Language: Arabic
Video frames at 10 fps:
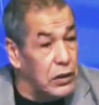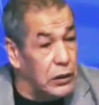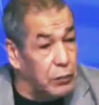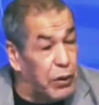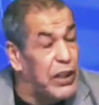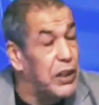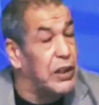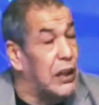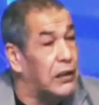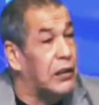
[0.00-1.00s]

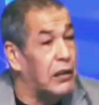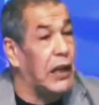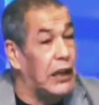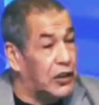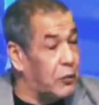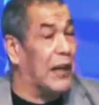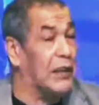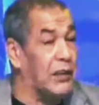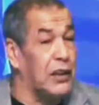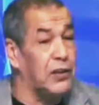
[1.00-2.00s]
يبين هذيك علاش ما
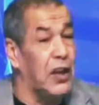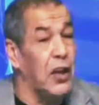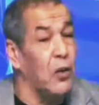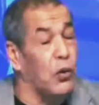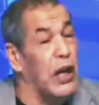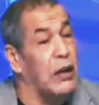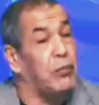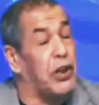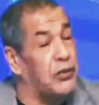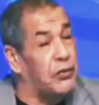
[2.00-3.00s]
عطيتنيش وكاين
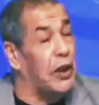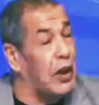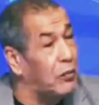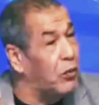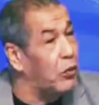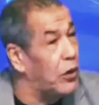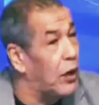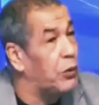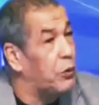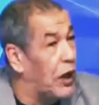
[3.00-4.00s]
في قلبه ولا
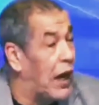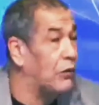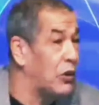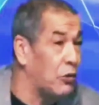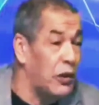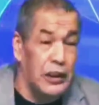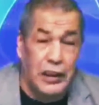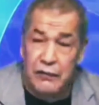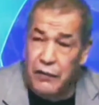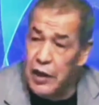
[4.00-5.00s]
يولي عاود يولي
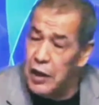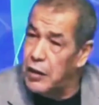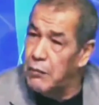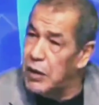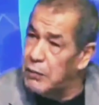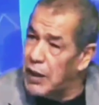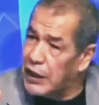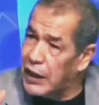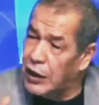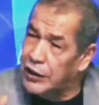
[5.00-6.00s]
يدافع مي ما
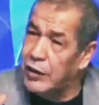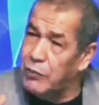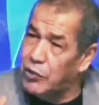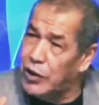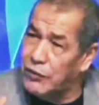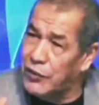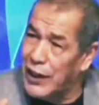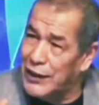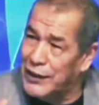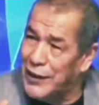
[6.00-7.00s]
كاين حتى مشكل في
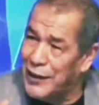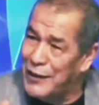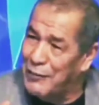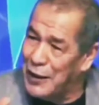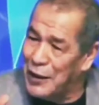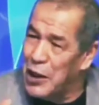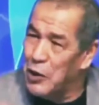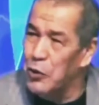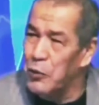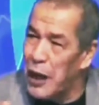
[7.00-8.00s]
هذه نعم.
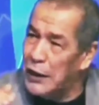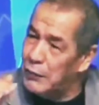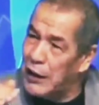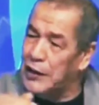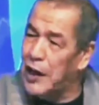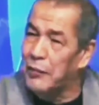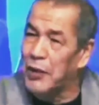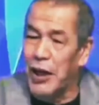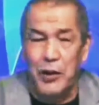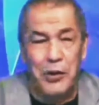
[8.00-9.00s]
كل واحد محترم
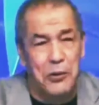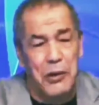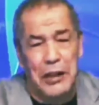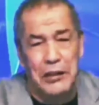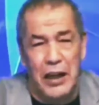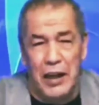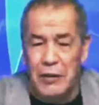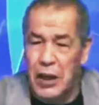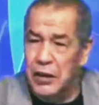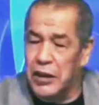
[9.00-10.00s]
الاخر كل واحد يلعب
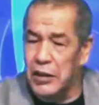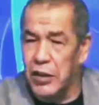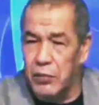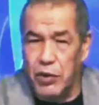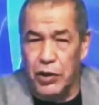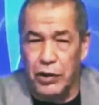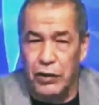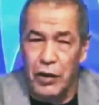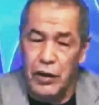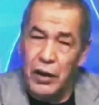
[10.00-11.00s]
كي دي برين
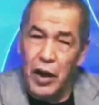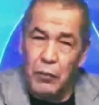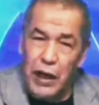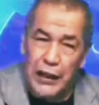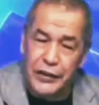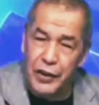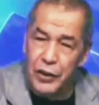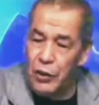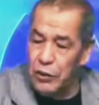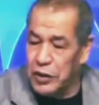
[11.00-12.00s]
مقادر
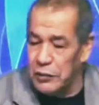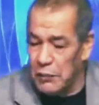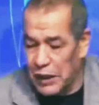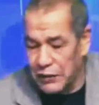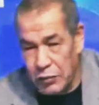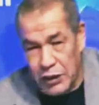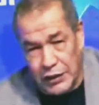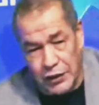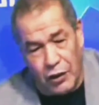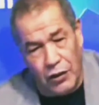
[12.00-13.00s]
روحو كي محرز
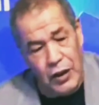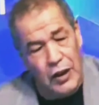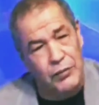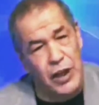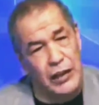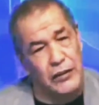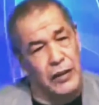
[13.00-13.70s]
مقادر روحو بصح